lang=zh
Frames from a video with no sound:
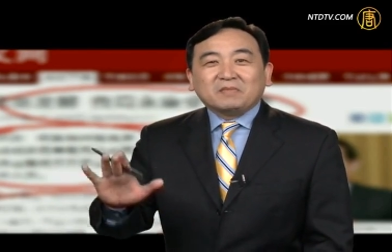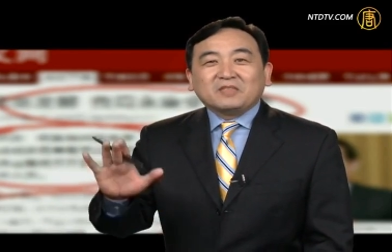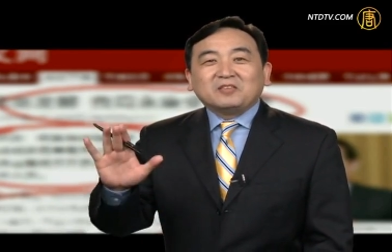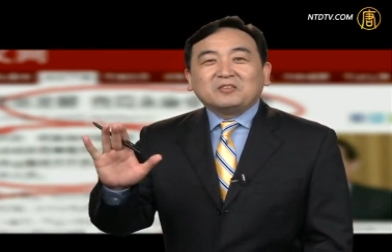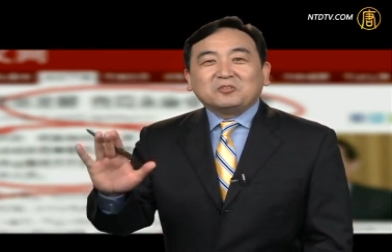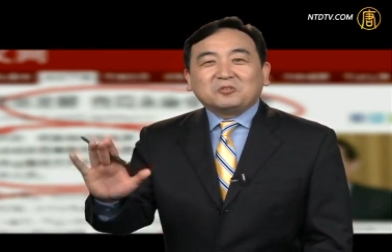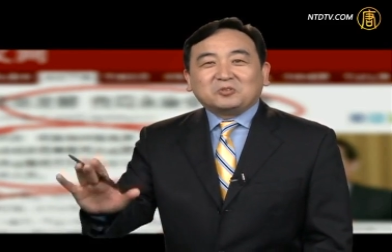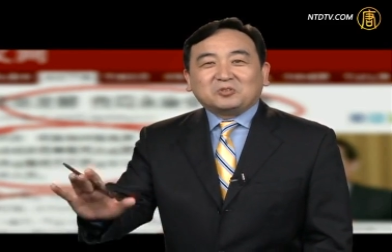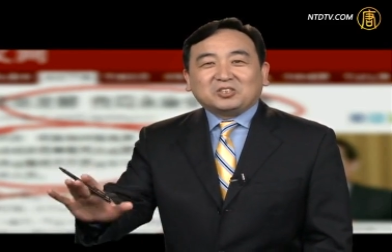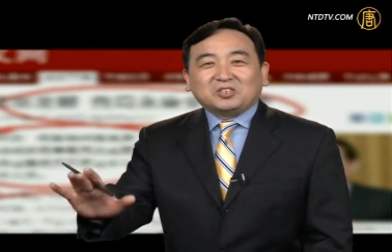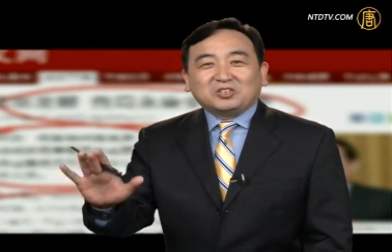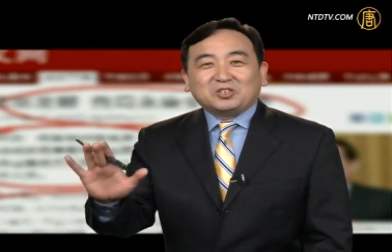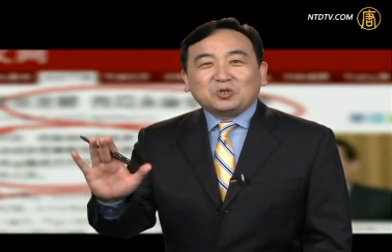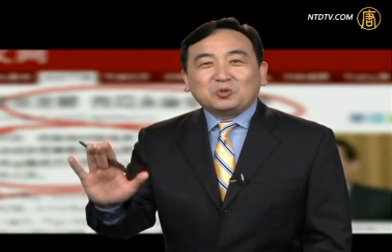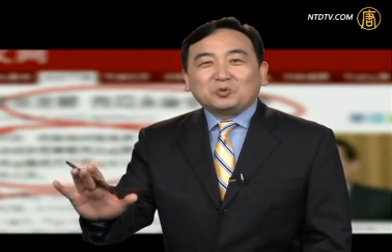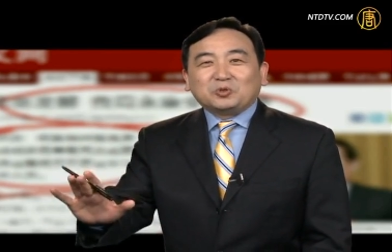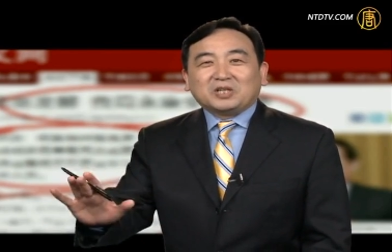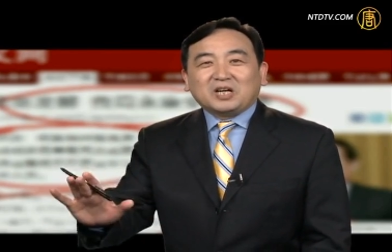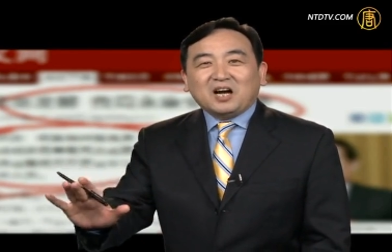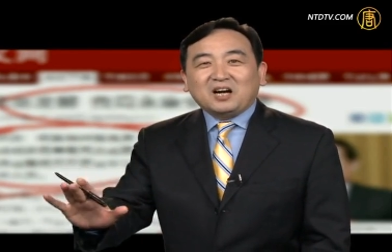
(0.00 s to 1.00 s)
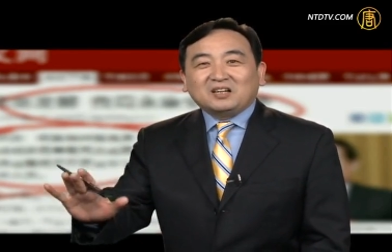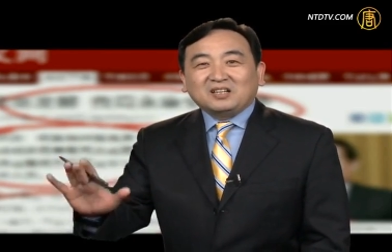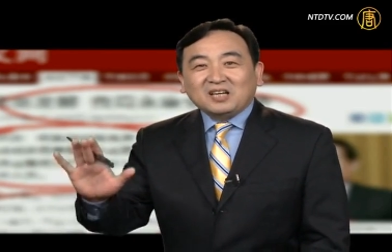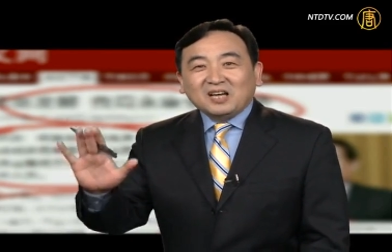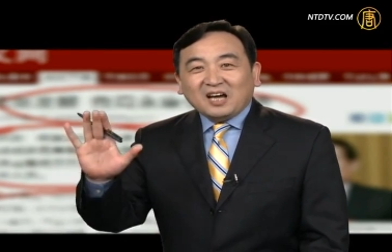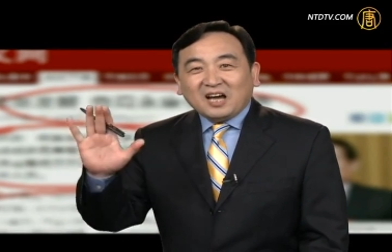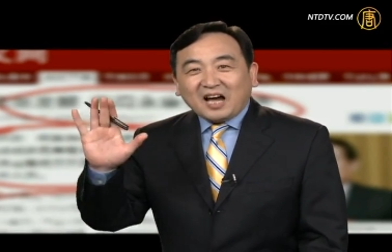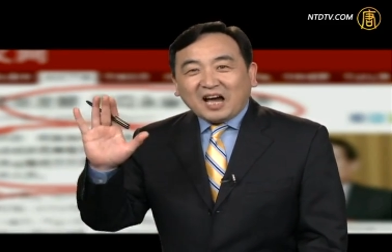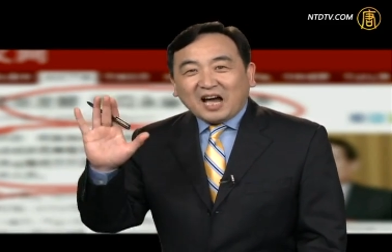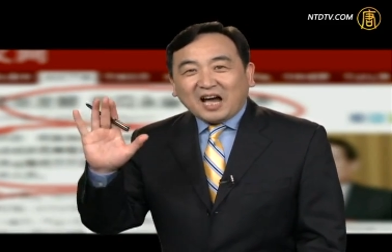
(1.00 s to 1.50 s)
就是周永康
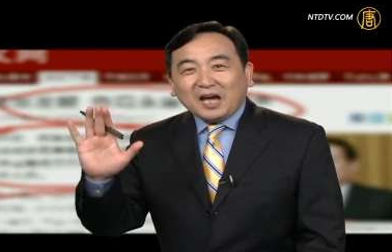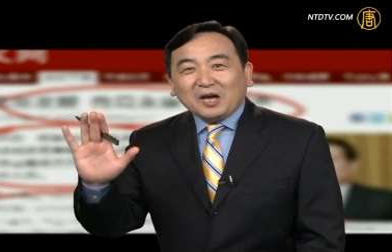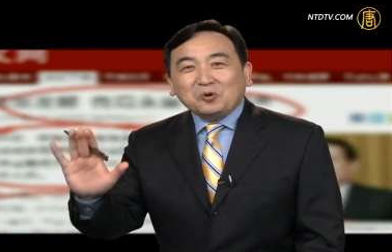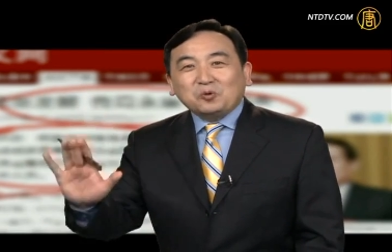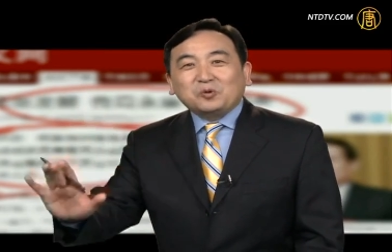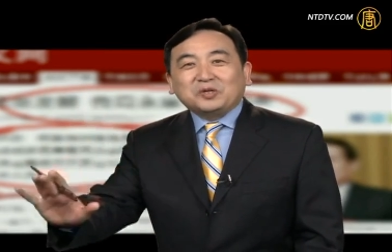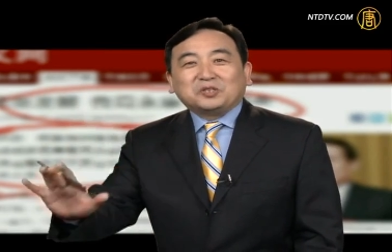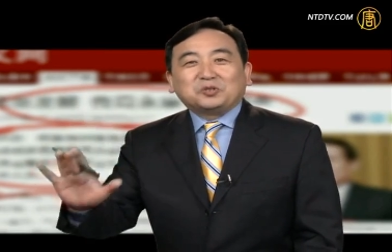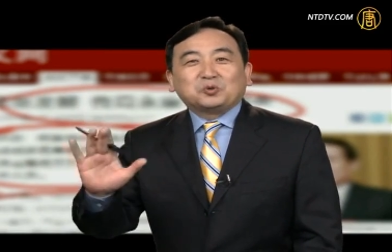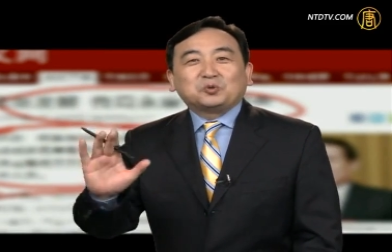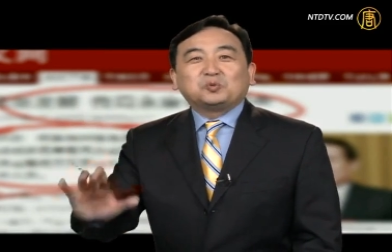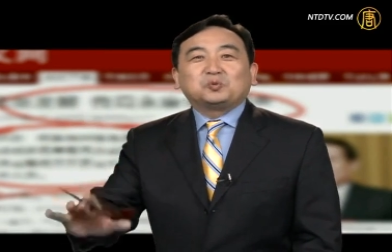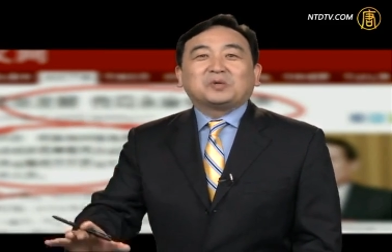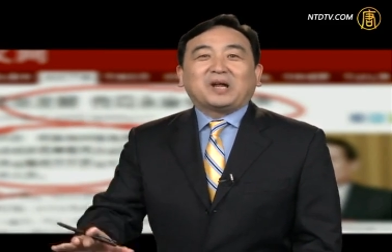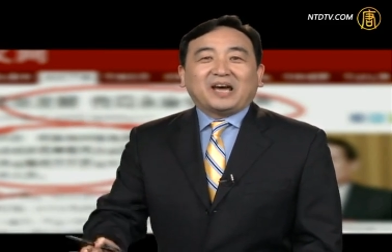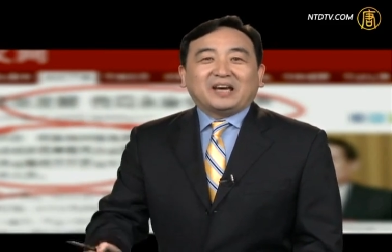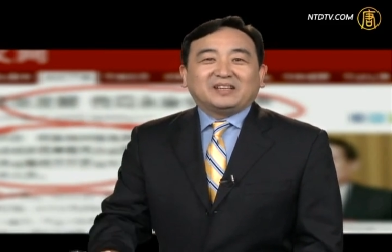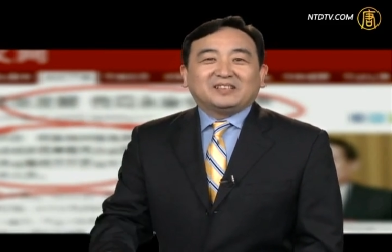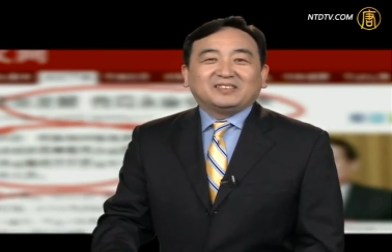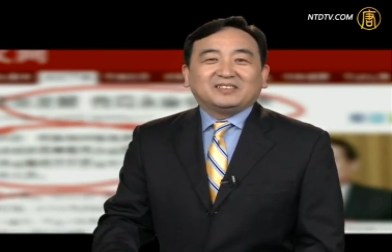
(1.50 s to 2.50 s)
还会出来，